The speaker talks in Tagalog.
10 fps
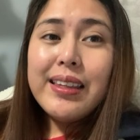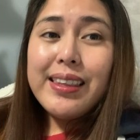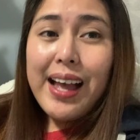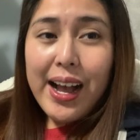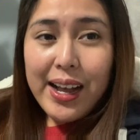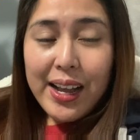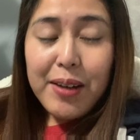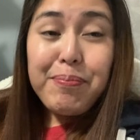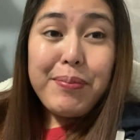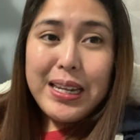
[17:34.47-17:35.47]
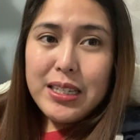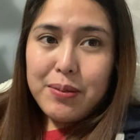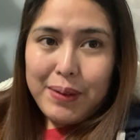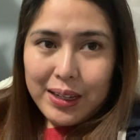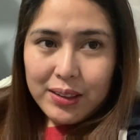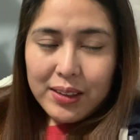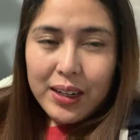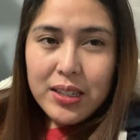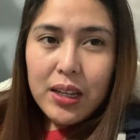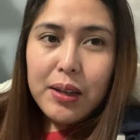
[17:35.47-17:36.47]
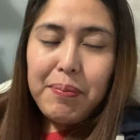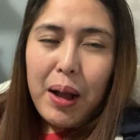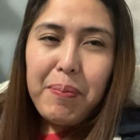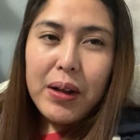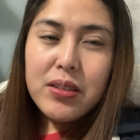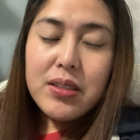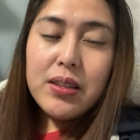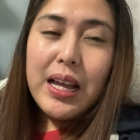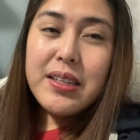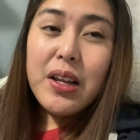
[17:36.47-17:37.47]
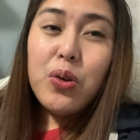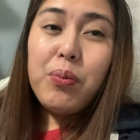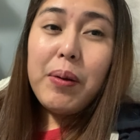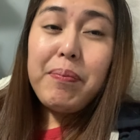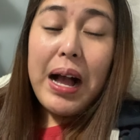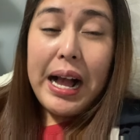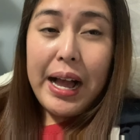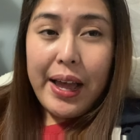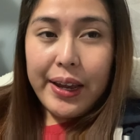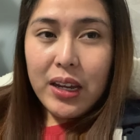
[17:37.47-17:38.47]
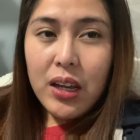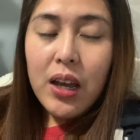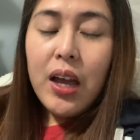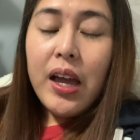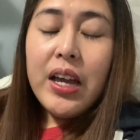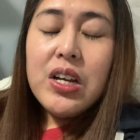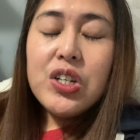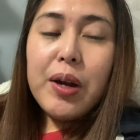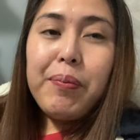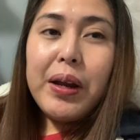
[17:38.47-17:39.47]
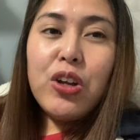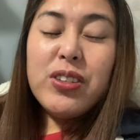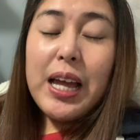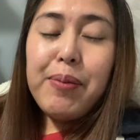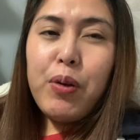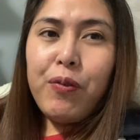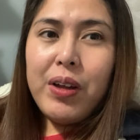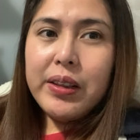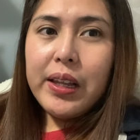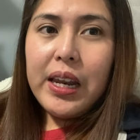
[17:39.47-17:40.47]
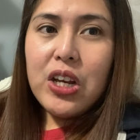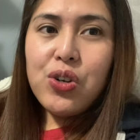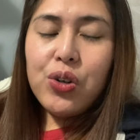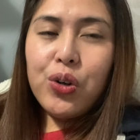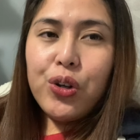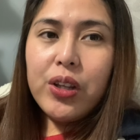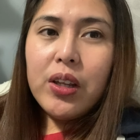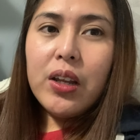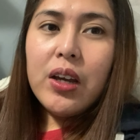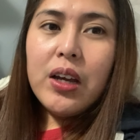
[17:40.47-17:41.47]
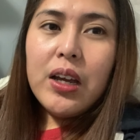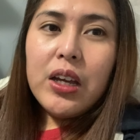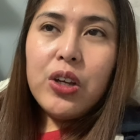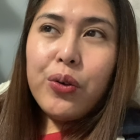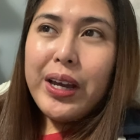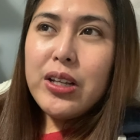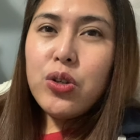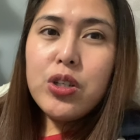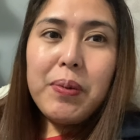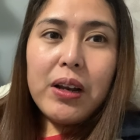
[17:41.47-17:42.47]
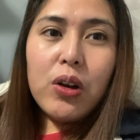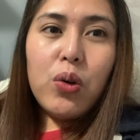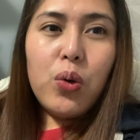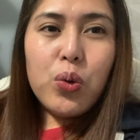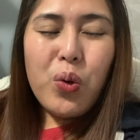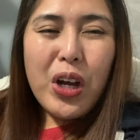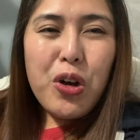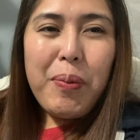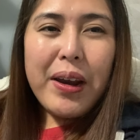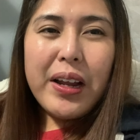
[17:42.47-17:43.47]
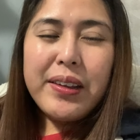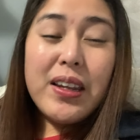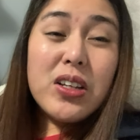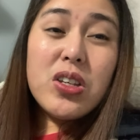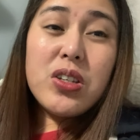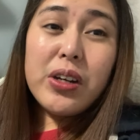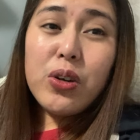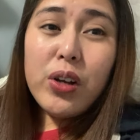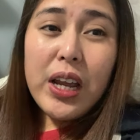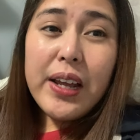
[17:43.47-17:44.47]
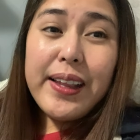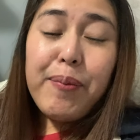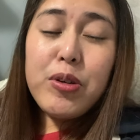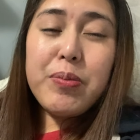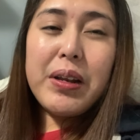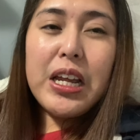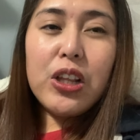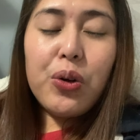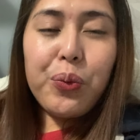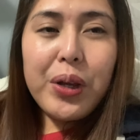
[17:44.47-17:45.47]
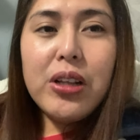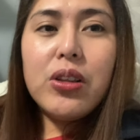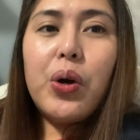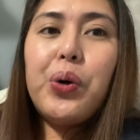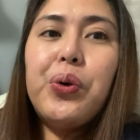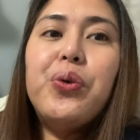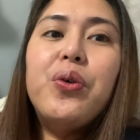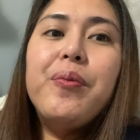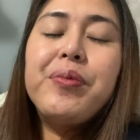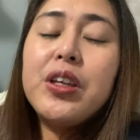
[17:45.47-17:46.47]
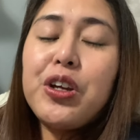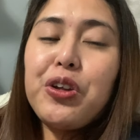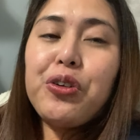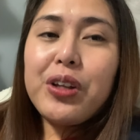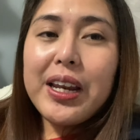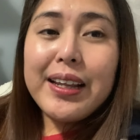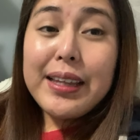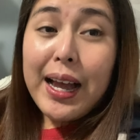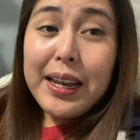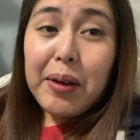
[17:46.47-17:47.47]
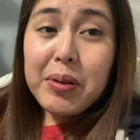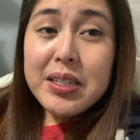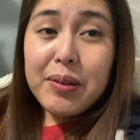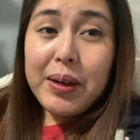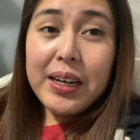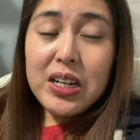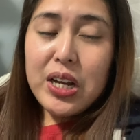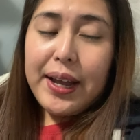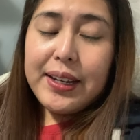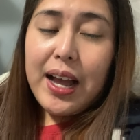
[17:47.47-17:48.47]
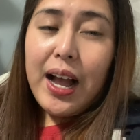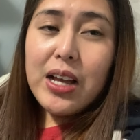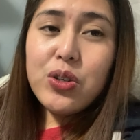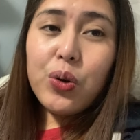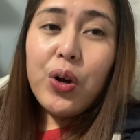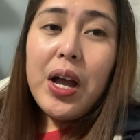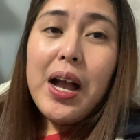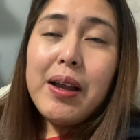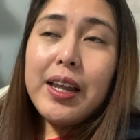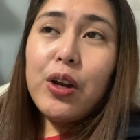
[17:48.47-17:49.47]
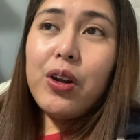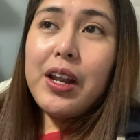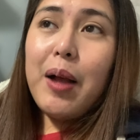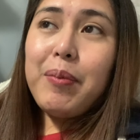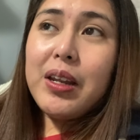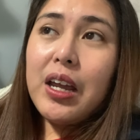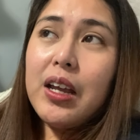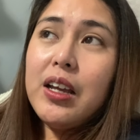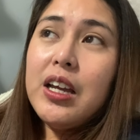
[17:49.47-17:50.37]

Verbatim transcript: ng basement. Kasi 'di ba pag nasa lumang bahay, syempre yung type of ventilation nun yung exhaust pag niluluto kayo, parang hindi nagsisirculate, tapos maliit yung window. Yun yung narentahan namin sa may Regina. Kaso, inano na namin eh,